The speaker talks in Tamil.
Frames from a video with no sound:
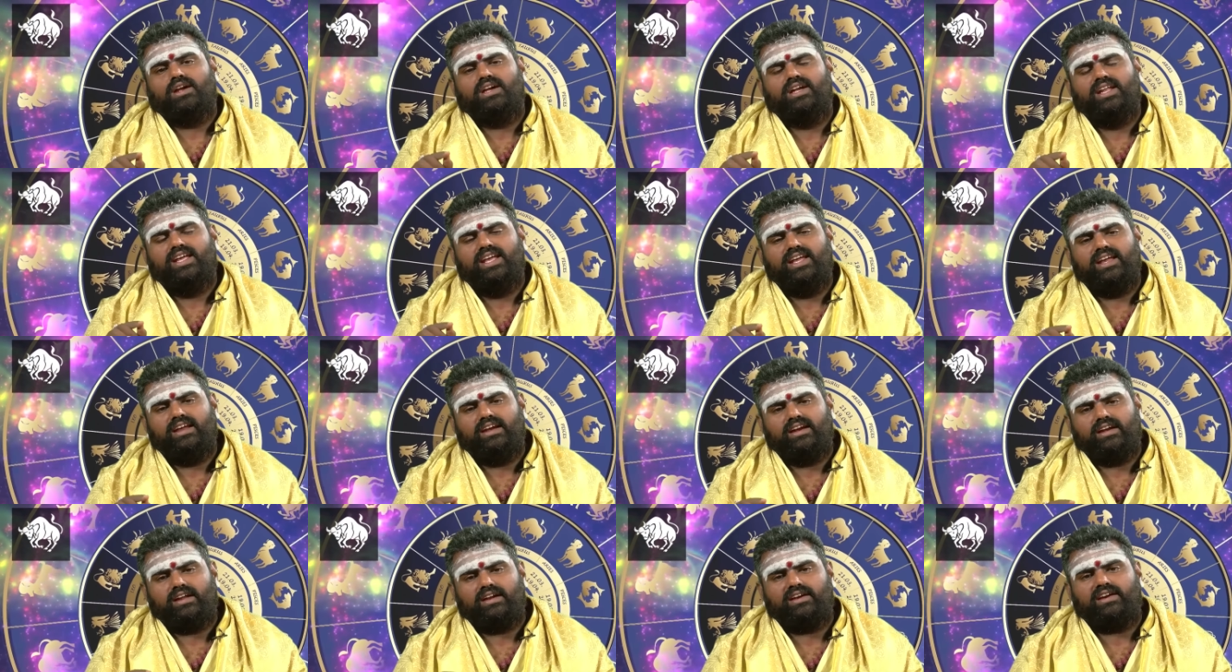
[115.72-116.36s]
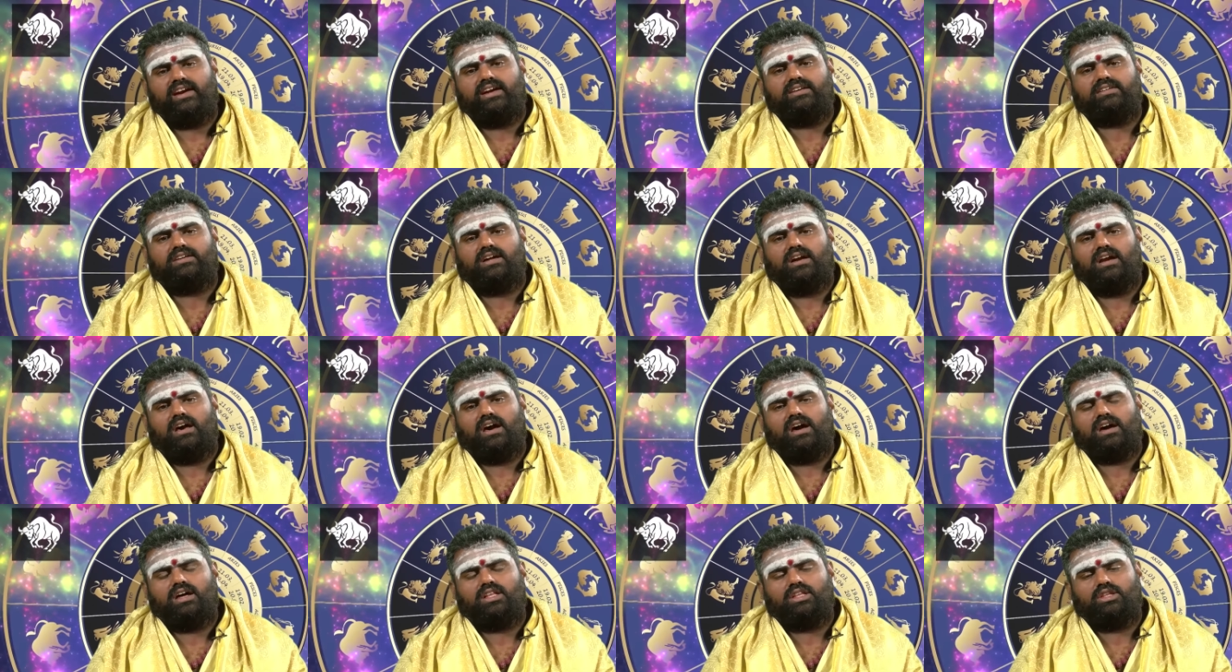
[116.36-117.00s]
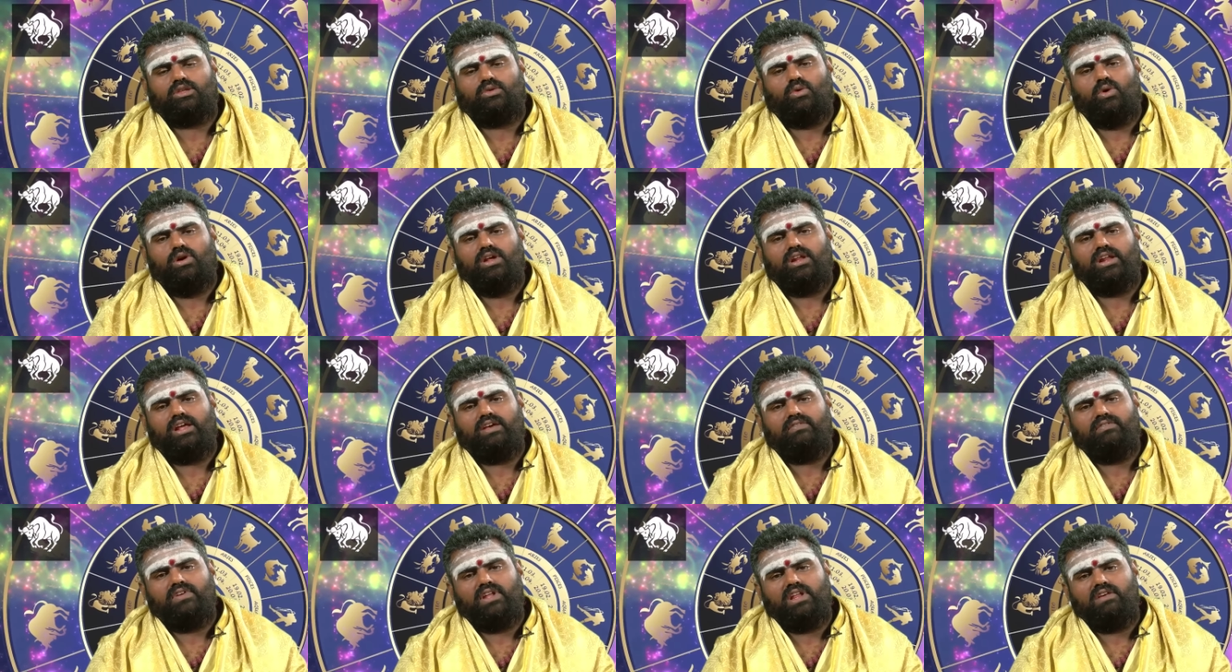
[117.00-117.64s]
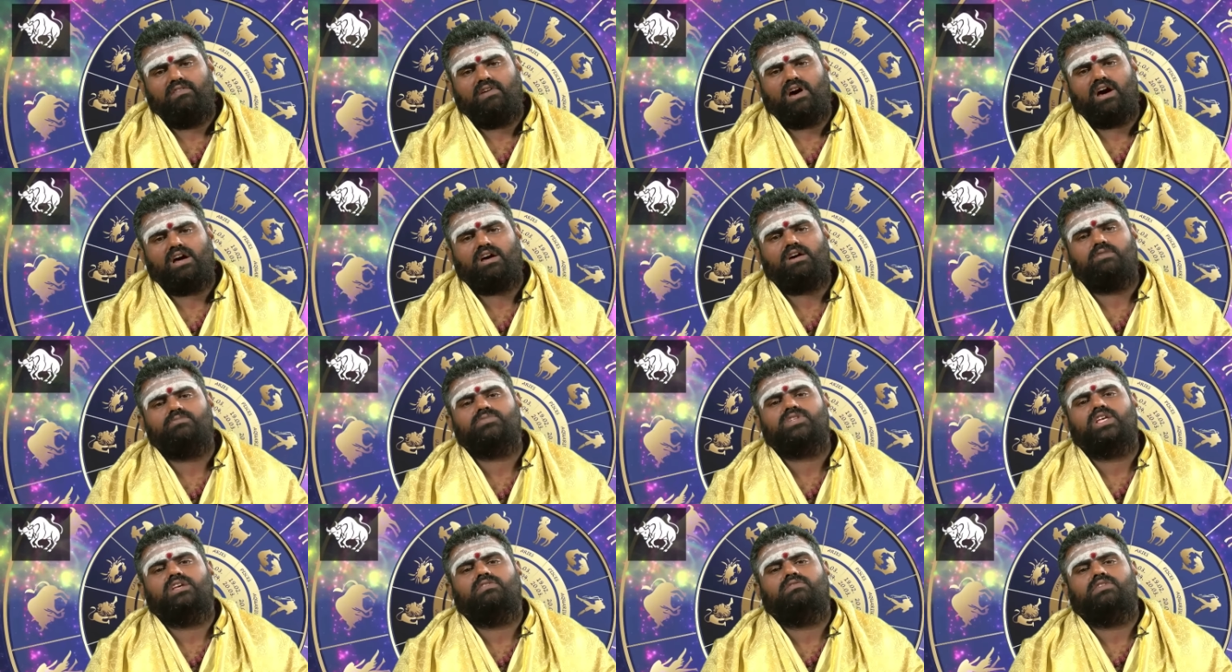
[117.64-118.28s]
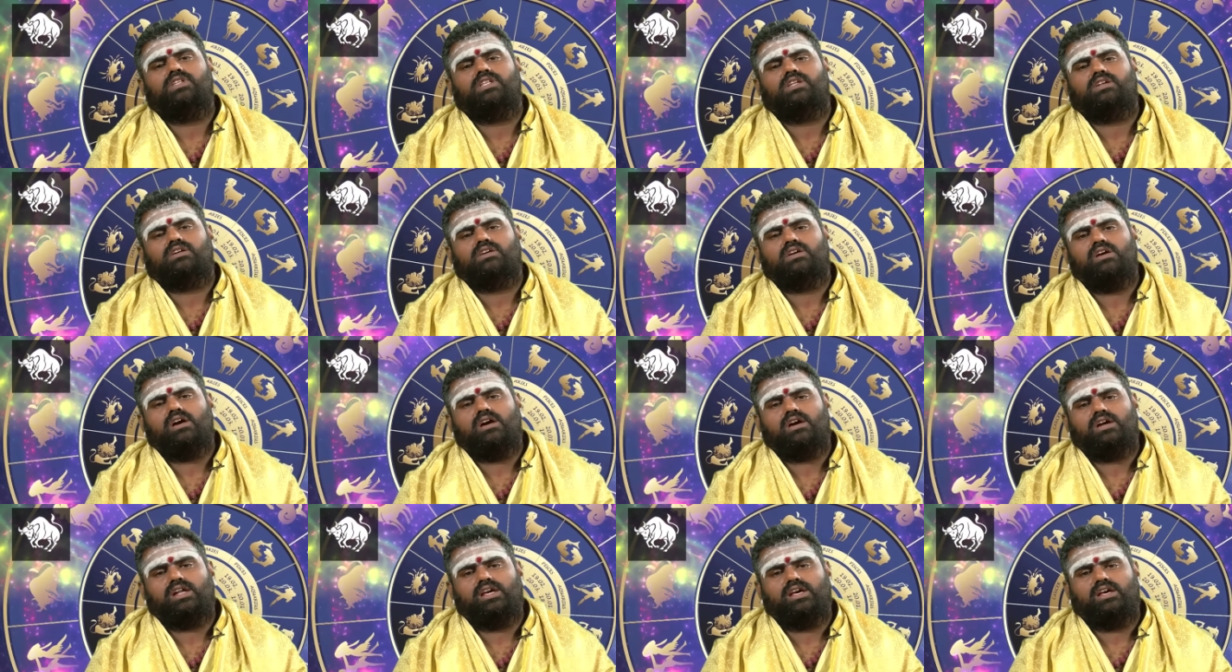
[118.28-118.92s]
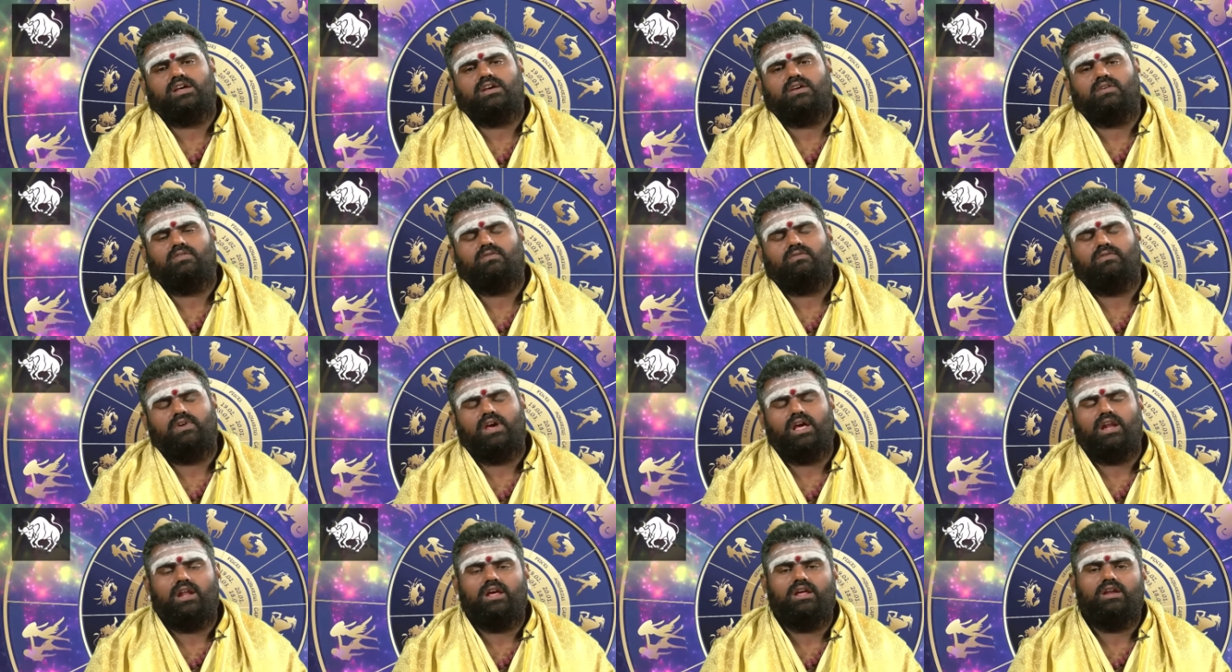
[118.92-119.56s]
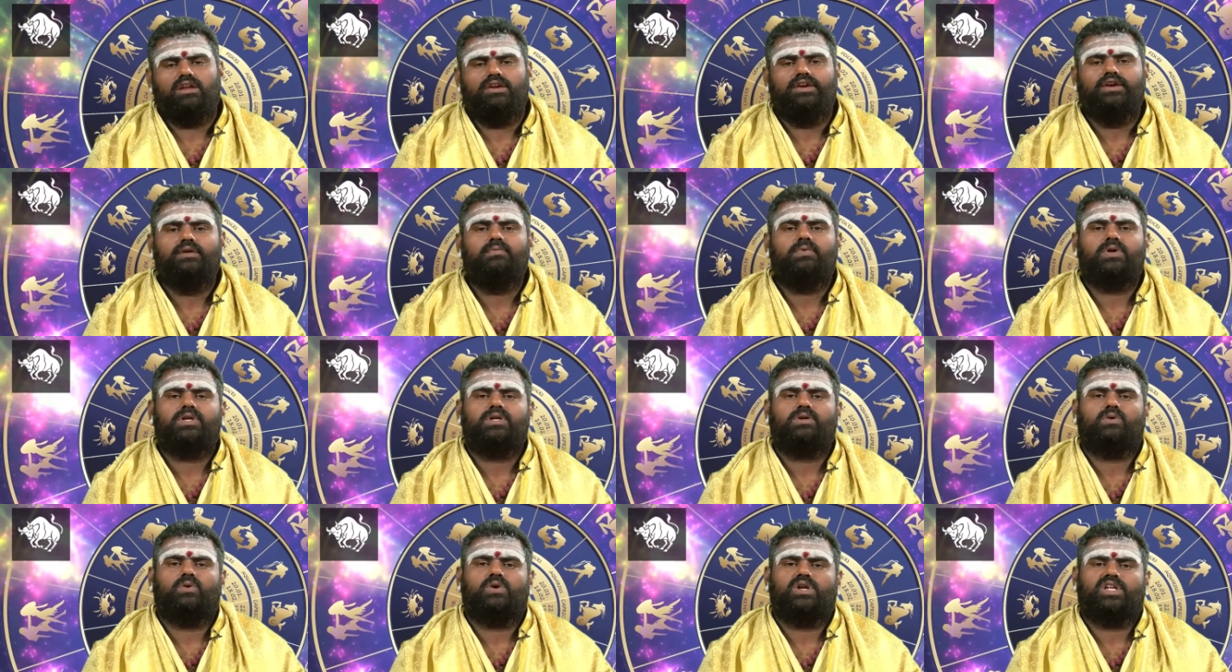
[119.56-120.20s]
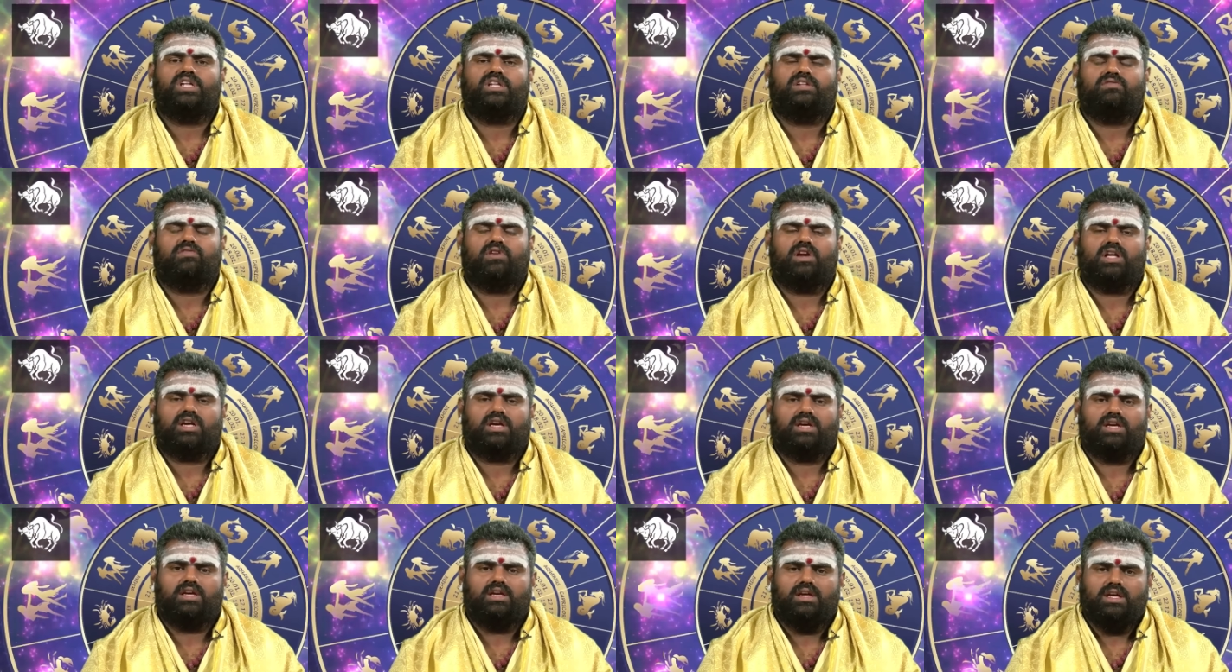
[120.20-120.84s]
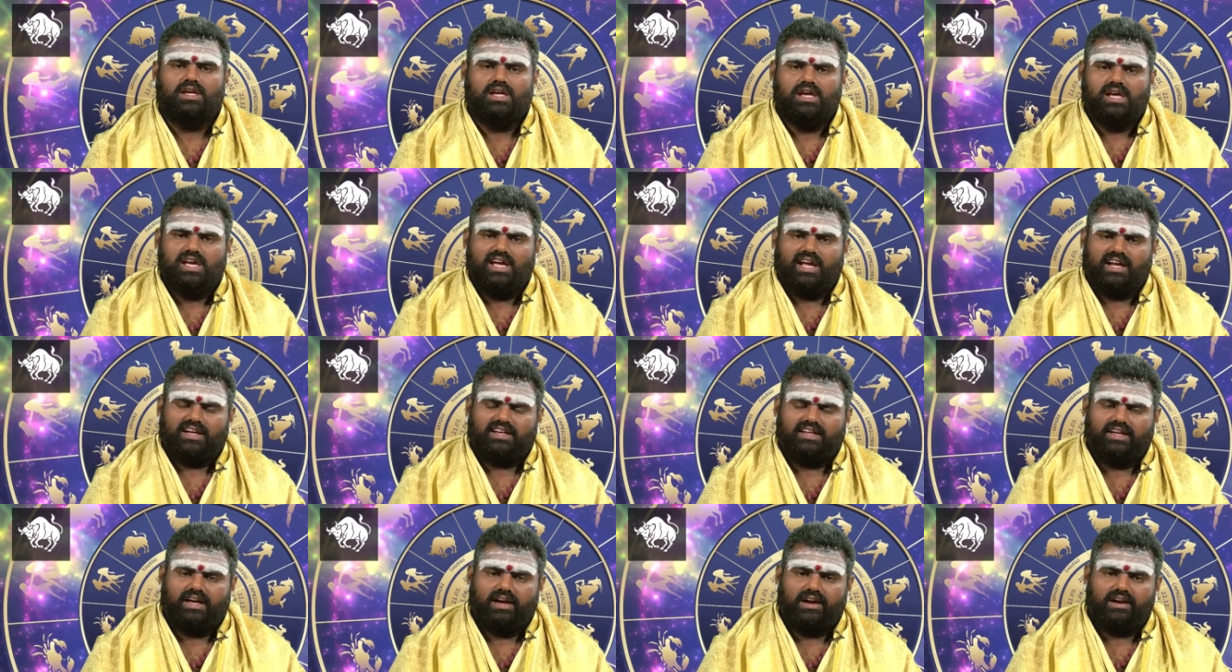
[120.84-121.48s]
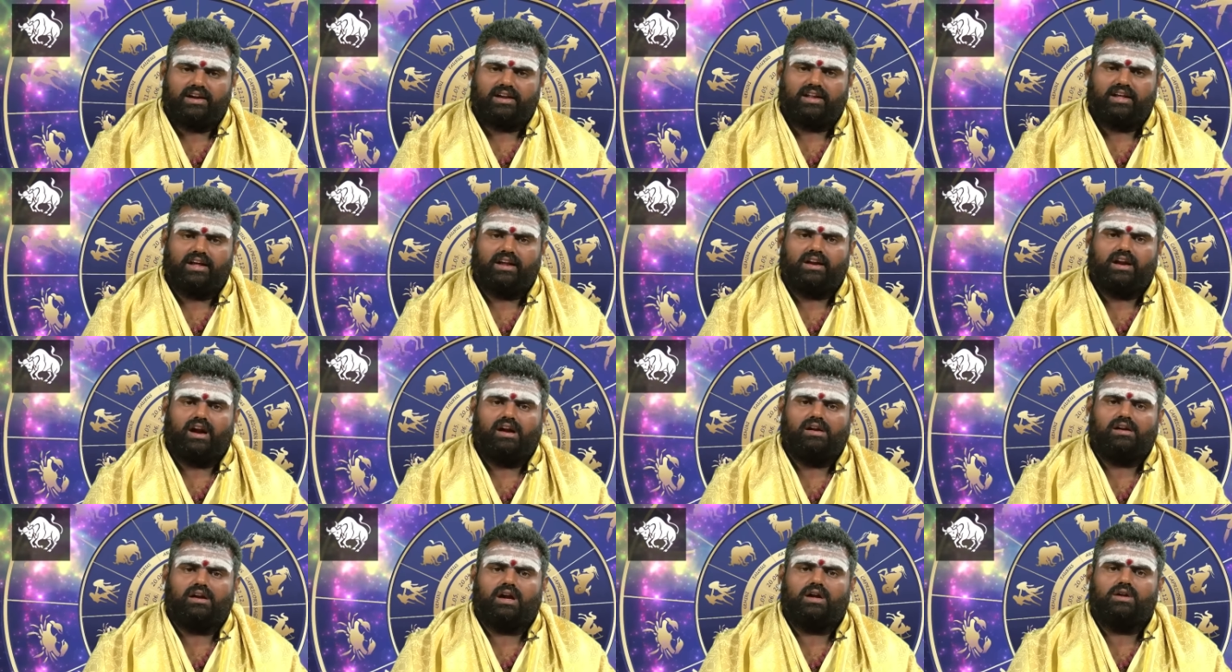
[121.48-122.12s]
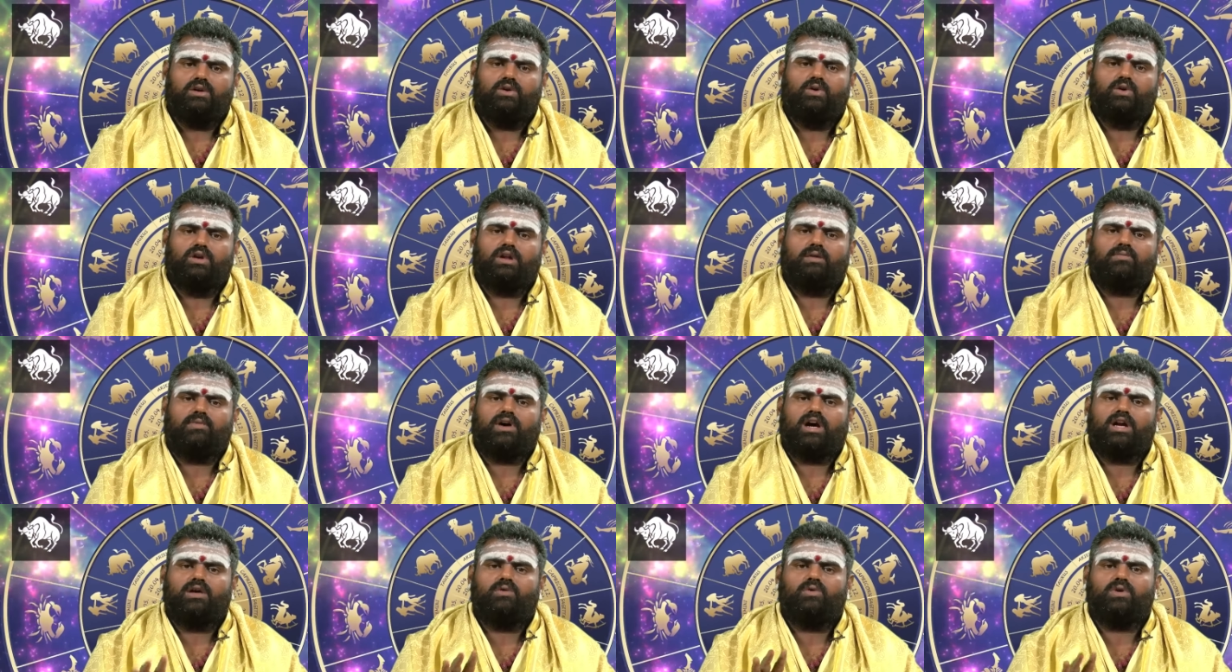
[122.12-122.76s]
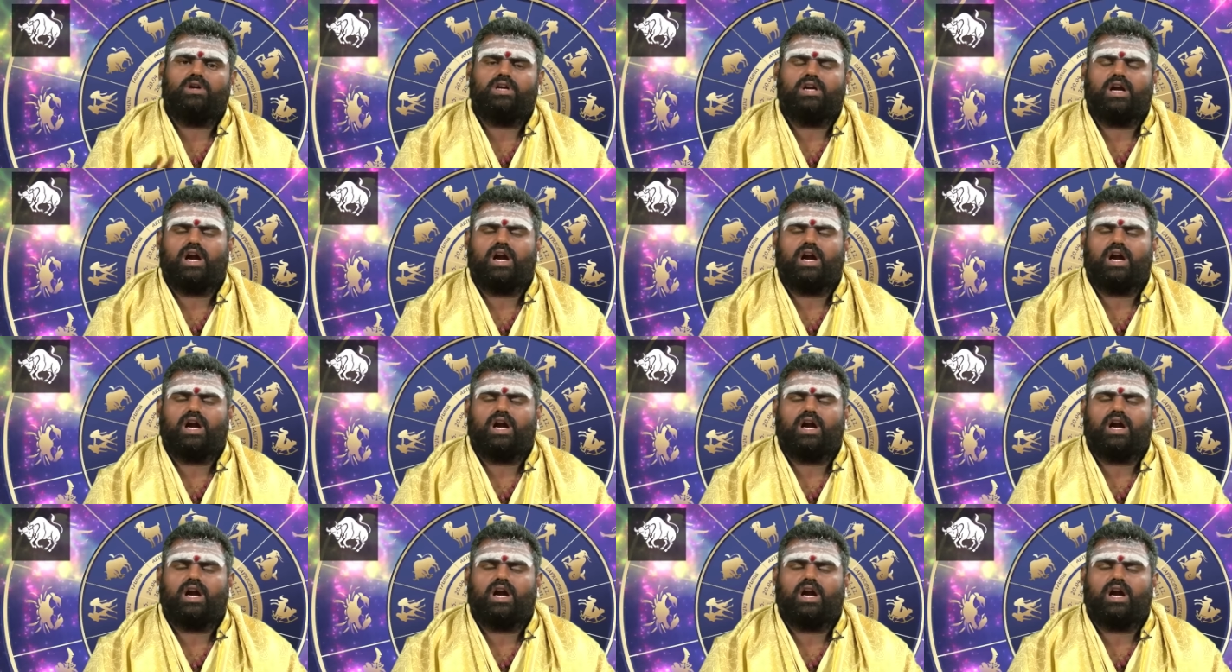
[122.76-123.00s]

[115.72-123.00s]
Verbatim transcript: நீண்ட நாட்களாக தொழிலை விரிவாக்கம் செய்வதற்கான வேலையில் ஈடுபட்டு கொண்டிருந்தவர்களுக்கு இன்றைய நாள் அனுகூலமான ஒரு